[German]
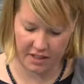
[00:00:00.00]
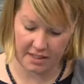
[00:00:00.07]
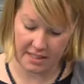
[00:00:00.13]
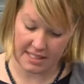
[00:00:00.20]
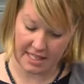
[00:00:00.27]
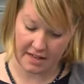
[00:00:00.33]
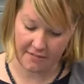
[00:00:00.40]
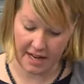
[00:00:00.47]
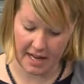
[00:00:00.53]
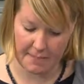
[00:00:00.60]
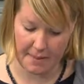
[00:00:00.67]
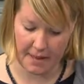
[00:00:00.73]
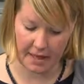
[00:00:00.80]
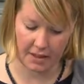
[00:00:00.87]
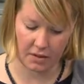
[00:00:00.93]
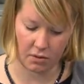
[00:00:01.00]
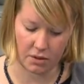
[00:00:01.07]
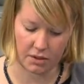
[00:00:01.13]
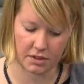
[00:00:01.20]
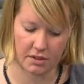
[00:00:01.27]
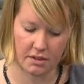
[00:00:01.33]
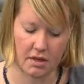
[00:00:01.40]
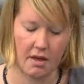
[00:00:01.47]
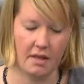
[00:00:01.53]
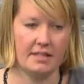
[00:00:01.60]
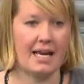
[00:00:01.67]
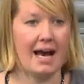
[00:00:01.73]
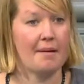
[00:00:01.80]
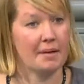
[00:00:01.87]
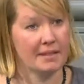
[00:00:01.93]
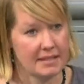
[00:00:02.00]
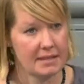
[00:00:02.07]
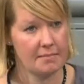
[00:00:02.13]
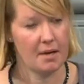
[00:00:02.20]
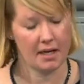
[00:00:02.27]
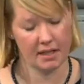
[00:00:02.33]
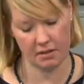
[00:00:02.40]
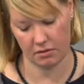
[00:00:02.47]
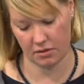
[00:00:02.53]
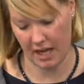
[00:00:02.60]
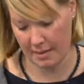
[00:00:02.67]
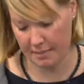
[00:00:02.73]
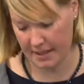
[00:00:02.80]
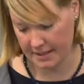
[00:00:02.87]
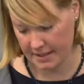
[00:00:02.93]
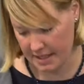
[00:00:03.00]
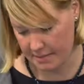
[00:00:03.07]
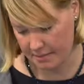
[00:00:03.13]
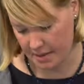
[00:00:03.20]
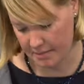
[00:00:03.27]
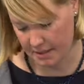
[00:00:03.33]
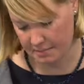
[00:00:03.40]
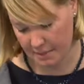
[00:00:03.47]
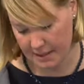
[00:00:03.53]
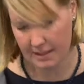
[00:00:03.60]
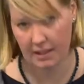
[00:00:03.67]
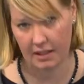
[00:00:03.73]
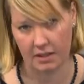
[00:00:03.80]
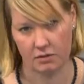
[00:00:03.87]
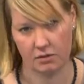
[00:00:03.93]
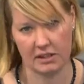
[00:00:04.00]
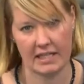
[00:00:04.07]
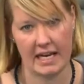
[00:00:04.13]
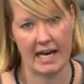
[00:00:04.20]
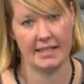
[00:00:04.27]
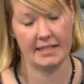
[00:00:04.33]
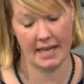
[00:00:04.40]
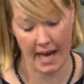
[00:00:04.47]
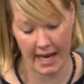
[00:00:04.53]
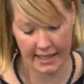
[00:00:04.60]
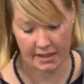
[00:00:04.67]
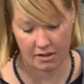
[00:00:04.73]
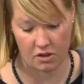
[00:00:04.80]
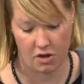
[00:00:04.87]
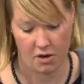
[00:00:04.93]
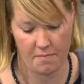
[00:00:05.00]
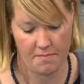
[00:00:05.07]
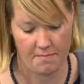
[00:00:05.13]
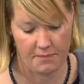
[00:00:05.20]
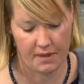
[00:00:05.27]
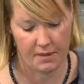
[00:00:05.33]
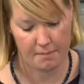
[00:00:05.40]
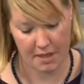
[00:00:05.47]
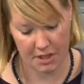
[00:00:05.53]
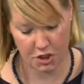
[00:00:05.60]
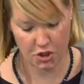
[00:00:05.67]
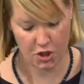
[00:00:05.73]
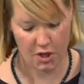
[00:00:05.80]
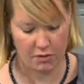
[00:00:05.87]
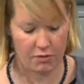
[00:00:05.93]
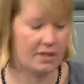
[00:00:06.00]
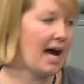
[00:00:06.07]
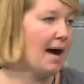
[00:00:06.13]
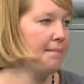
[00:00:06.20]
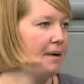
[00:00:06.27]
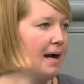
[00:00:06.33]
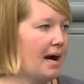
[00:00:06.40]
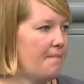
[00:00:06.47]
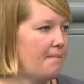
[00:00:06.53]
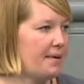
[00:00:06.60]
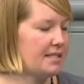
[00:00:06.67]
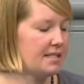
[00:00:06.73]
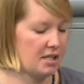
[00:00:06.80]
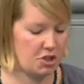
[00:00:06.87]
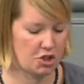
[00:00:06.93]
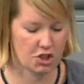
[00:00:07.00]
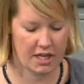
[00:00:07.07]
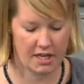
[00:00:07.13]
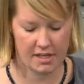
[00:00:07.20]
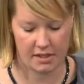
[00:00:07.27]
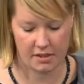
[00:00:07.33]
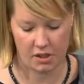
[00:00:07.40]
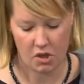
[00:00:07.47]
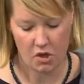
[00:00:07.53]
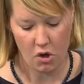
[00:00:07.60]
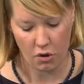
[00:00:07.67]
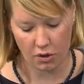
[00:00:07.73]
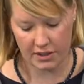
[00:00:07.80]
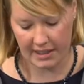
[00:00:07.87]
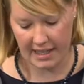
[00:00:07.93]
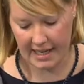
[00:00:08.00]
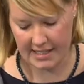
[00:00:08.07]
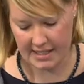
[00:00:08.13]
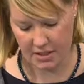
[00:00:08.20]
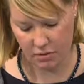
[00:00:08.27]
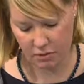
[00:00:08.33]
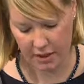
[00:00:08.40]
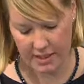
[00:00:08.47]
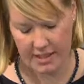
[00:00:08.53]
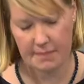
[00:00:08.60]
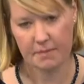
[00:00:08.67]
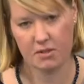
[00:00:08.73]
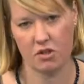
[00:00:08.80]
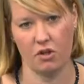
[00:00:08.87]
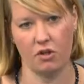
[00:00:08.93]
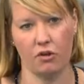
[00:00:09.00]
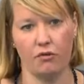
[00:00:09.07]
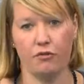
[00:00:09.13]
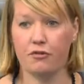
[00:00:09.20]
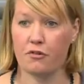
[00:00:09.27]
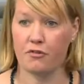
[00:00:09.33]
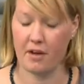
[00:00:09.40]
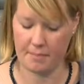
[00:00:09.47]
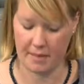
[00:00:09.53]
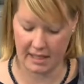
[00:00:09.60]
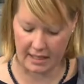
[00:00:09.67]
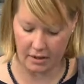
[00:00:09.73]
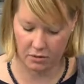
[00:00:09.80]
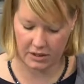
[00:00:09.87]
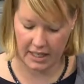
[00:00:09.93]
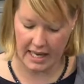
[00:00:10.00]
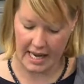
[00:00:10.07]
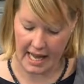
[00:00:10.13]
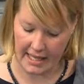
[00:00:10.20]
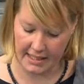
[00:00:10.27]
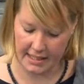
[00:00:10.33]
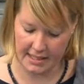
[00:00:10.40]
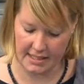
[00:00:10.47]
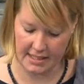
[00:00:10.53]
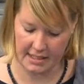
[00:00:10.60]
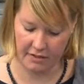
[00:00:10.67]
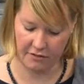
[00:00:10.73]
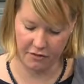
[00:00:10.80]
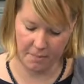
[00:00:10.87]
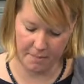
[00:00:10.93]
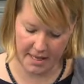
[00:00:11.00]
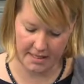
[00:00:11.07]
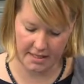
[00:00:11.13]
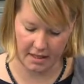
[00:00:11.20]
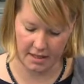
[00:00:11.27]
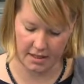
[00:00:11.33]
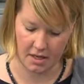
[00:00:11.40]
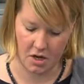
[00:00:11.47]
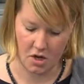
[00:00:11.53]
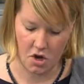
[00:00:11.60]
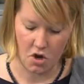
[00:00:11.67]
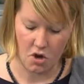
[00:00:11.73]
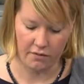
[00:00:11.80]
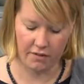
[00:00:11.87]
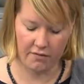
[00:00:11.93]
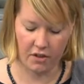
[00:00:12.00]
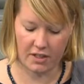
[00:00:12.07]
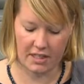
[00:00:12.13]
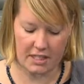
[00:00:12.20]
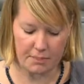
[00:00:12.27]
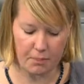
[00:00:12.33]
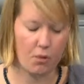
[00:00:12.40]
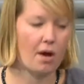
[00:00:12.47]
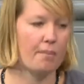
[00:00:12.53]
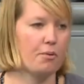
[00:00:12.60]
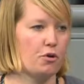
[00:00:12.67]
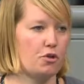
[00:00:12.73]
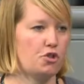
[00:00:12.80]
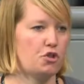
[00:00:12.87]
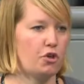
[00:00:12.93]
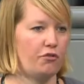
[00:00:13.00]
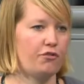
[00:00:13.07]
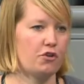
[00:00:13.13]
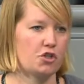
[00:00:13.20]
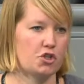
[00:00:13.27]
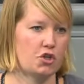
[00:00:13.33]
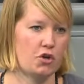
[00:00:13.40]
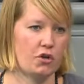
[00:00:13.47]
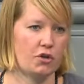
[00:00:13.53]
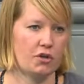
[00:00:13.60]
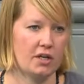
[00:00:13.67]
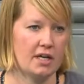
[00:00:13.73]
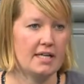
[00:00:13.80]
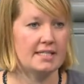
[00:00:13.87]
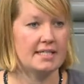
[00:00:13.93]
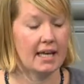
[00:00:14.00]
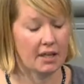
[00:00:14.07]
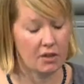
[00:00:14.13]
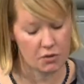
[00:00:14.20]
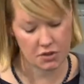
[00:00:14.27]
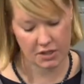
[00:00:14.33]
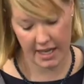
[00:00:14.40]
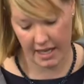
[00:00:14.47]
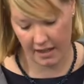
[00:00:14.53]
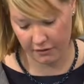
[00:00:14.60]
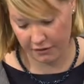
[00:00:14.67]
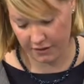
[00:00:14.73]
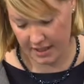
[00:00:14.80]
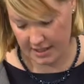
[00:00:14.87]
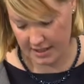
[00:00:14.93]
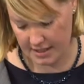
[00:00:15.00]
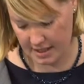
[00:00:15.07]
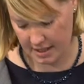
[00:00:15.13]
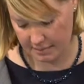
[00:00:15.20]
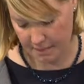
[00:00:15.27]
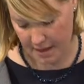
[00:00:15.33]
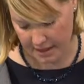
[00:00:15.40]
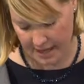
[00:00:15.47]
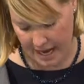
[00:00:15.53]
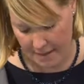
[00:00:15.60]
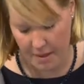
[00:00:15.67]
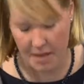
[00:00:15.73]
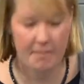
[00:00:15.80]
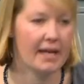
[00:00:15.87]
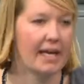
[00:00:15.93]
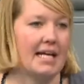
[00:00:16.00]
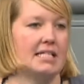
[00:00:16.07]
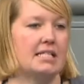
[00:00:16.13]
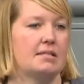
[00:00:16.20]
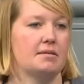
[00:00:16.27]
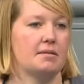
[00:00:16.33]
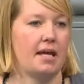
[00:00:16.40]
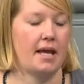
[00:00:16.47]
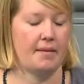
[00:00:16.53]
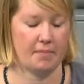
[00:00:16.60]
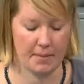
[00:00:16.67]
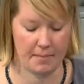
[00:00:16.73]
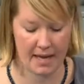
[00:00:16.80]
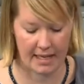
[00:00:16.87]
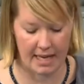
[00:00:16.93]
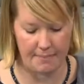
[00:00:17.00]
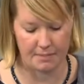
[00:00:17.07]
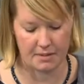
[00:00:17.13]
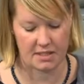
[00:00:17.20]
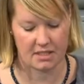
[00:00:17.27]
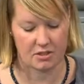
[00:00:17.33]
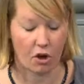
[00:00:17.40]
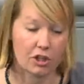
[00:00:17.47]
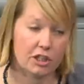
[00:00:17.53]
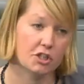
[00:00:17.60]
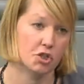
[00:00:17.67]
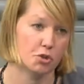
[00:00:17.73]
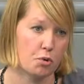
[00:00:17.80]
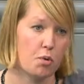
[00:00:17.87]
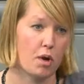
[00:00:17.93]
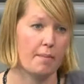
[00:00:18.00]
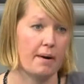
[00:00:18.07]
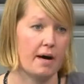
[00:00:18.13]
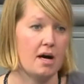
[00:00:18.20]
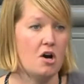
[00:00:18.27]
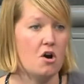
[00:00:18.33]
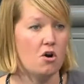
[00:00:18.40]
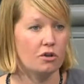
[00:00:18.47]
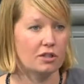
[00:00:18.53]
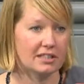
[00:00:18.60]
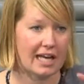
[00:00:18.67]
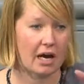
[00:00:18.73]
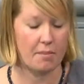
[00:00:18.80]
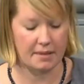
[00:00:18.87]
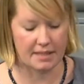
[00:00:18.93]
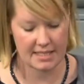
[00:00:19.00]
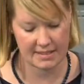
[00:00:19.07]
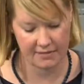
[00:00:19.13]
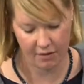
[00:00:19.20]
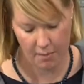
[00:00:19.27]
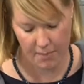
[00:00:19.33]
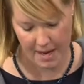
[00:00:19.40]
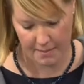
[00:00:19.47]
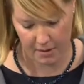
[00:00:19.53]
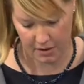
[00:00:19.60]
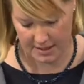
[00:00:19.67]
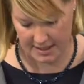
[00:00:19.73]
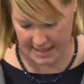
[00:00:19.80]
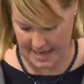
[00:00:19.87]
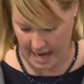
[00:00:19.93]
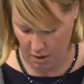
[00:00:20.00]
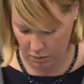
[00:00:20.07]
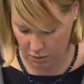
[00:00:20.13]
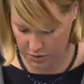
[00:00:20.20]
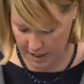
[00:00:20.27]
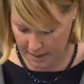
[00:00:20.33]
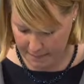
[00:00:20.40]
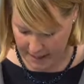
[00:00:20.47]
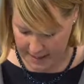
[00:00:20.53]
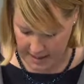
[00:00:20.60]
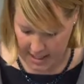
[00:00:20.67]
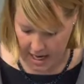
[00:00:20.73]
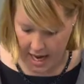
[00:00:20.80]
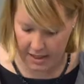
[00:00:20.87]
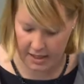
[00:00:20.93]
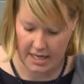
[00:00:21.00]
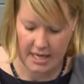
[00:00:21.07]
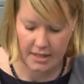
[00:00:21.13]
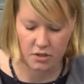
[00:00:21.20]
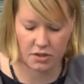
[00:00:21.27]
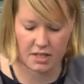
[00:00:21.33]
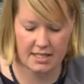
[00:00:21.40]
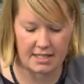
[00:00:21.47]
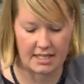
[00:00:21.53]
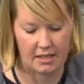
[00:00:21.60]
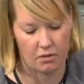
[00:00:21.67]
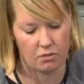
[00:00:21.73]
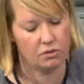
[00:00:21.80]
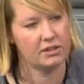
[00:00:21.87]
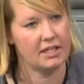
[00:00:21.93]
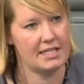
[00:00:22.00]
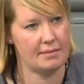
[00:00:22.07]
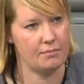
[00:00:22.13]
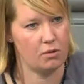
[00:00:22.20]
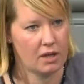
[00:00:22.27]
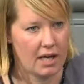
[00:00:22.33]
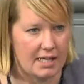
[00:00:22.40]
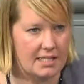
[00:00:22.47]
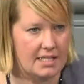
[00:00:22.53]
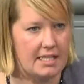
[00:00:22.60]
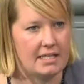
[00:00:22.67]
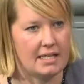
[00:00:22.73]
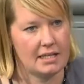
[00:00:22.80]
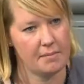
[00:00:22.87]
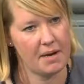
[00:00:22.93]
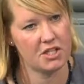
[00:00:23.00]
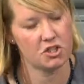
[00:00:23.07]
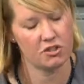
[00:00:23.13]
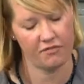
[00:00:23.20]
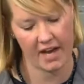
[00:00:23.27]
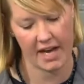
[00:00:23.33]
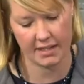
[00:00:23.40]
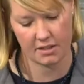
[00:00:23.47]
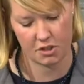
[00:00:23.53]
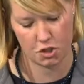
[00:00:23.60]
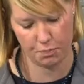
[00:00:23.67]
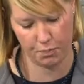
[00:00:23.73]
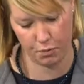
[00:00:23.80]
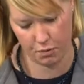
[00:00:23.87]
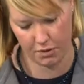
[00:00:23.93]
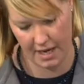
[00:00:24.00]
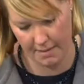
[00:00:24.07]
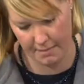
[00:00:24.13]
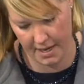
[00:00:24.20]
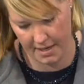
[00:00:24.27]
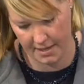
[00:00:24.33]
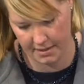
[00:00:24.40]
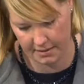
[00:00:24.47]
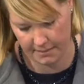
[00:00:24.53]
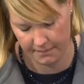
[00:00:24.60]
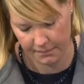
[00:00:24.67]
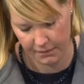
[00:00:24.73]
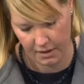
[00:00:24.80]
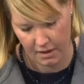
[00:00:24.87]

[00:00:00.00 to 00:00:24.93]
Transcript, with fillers: wir in dieser Wahlperiode die Arbeitnehmerinnen und Arbeitnehmer mit mittleren und kleinen Einkommen bei Steuern und Abgaben besser stellen und die Leistungen insbesondere für Familie und Alleinerziehende verbessern. Und wir wollen das peu à peu, Stück für Stück, seriös gegenfinanziert machen, aber äh, im Ergebnis deutlich spürbar. Und ich glaube, dass Frau Baerbock ist dann auch unser Beitrag zu der Sicherung der Demokratie. Denn die Menschen werden es spüren am Ende.